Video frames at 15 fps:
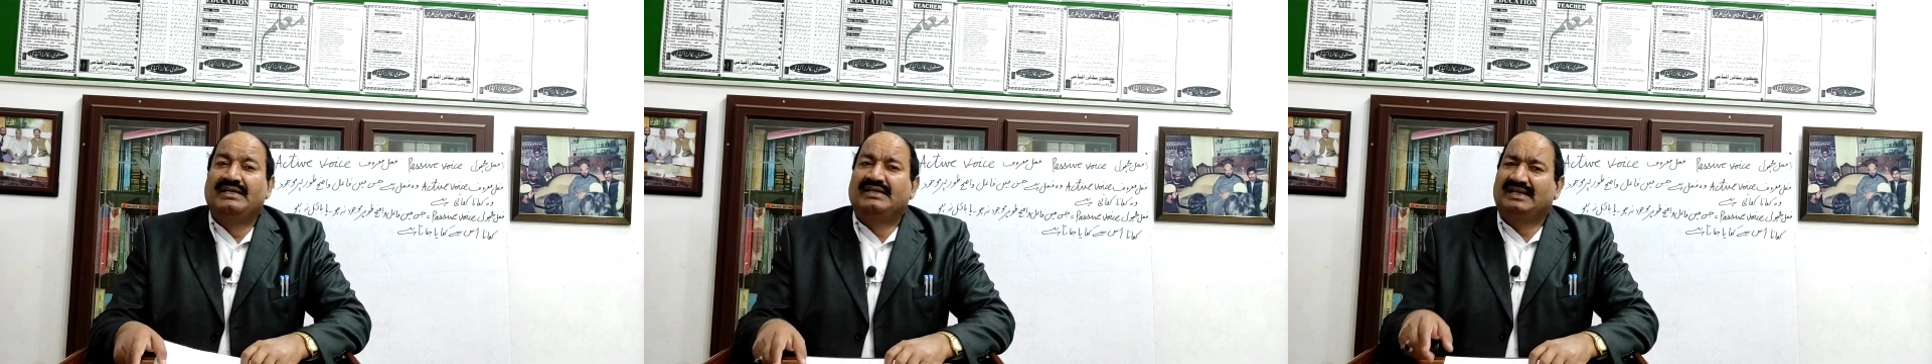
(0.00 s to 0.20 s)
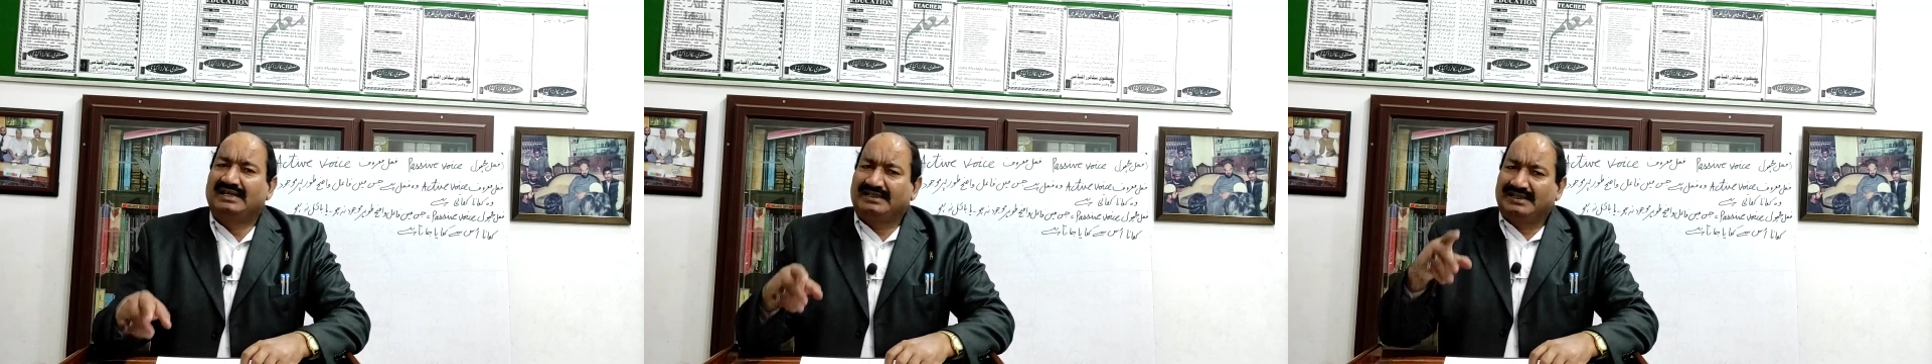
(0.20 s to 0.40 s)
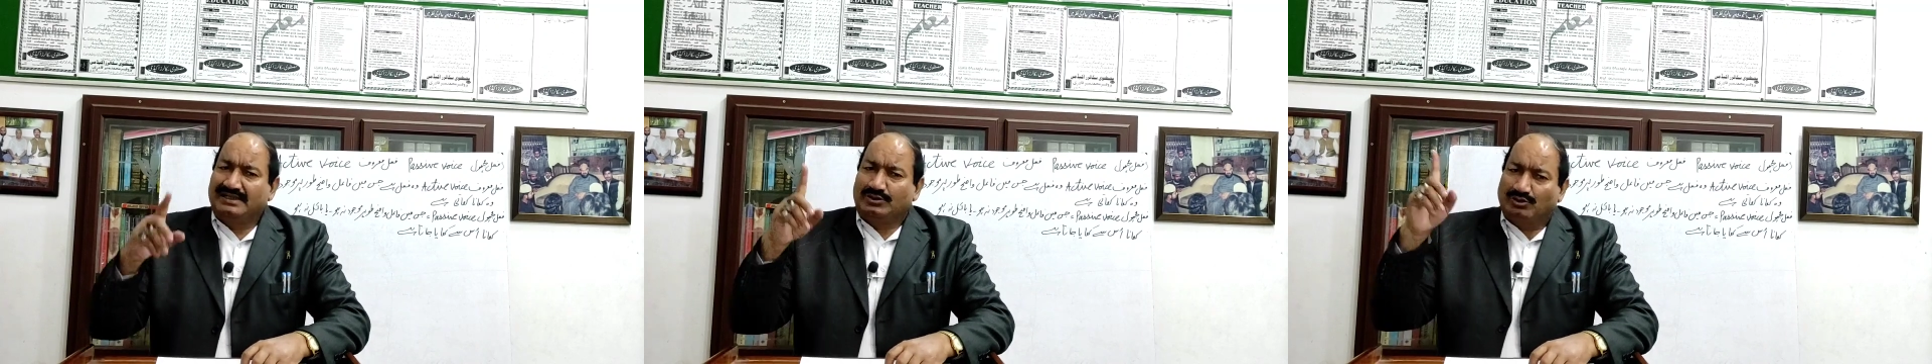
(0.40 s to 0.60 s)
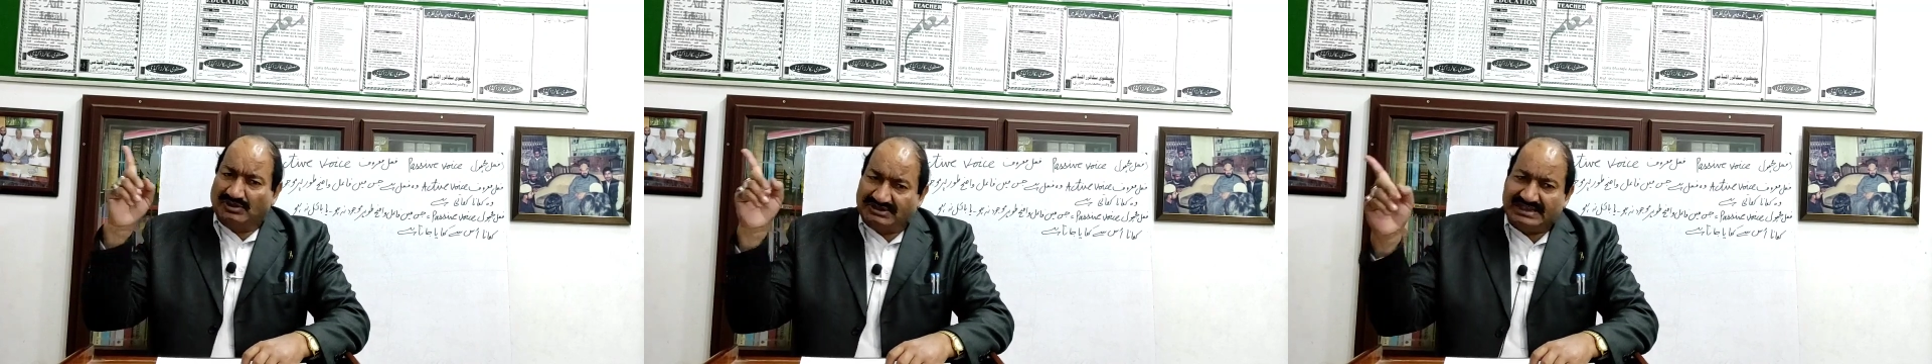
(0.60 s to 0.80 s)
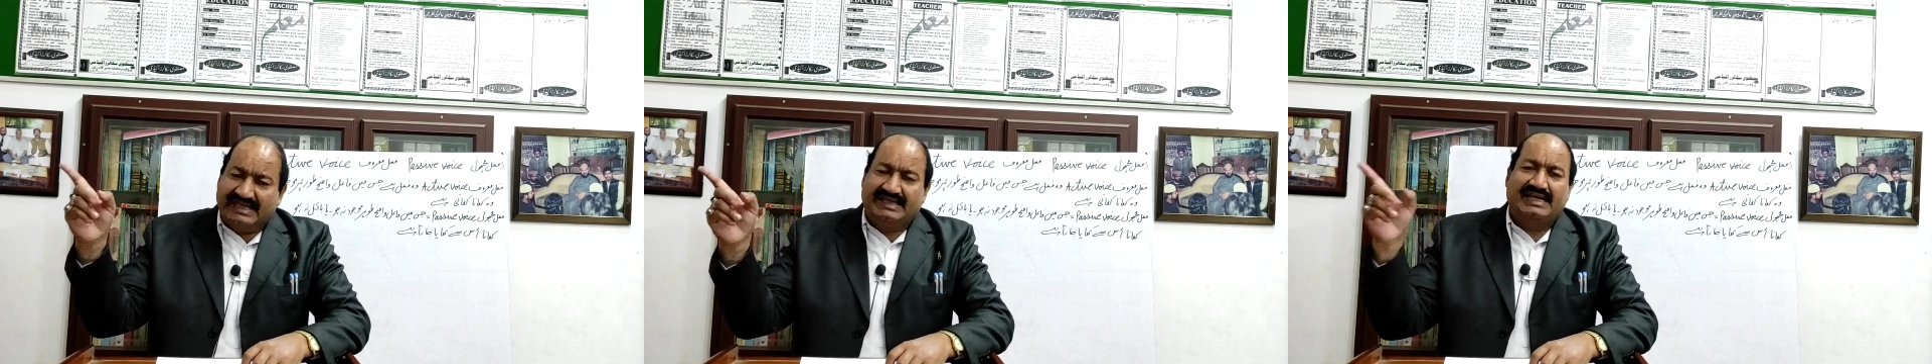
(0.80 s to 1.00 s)
क्रिकेट
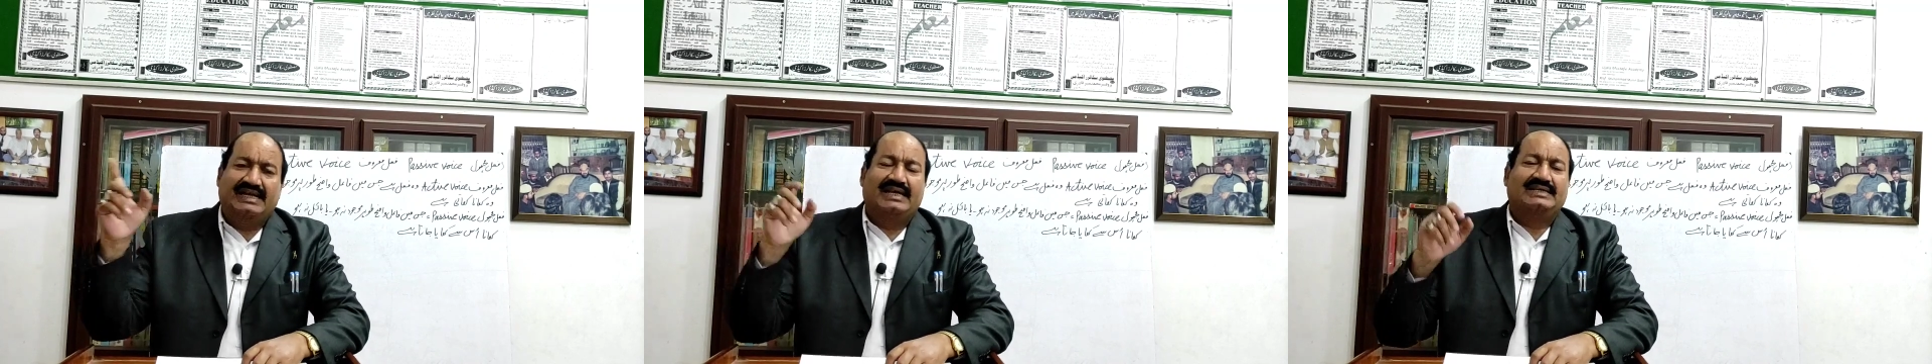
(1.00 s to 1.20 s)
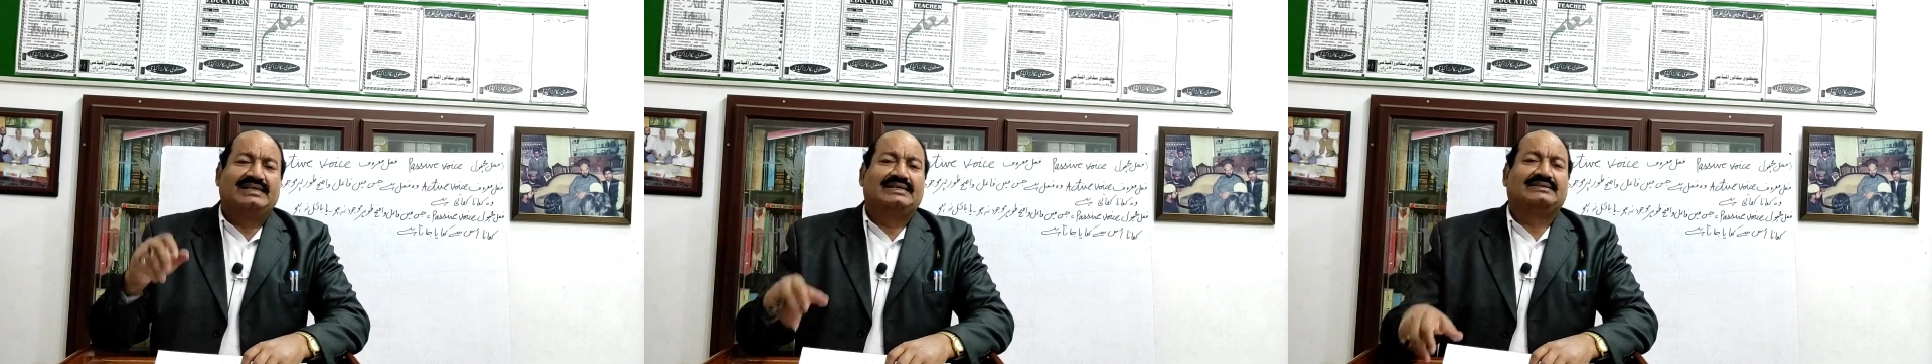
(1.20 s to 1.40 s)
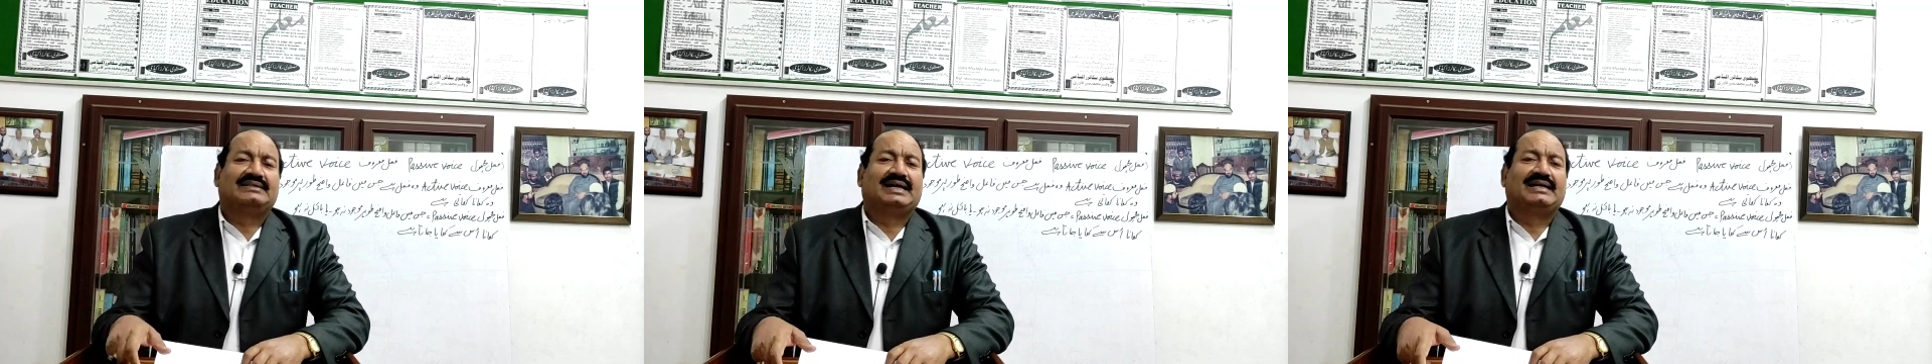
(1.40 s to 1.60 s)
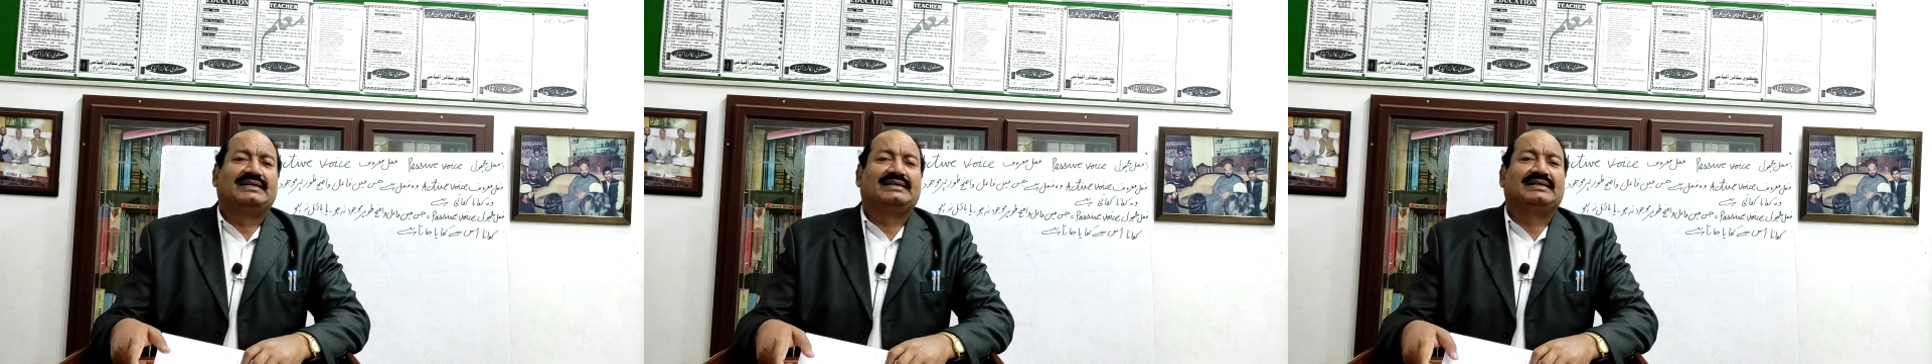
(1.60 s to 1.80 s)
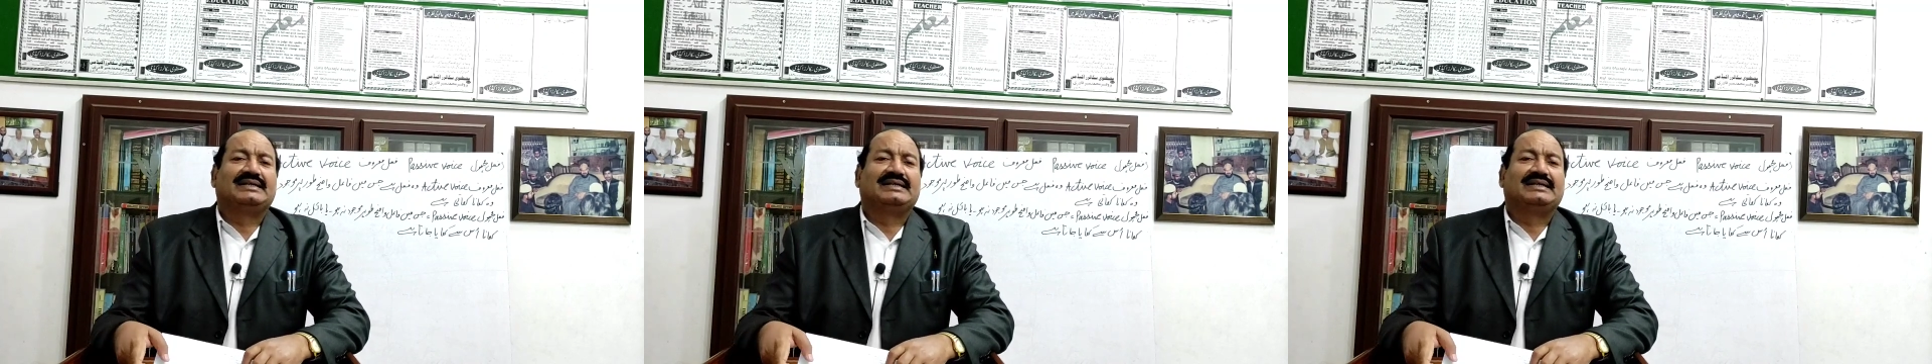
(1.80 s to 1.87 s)
उनसे खेला जाता है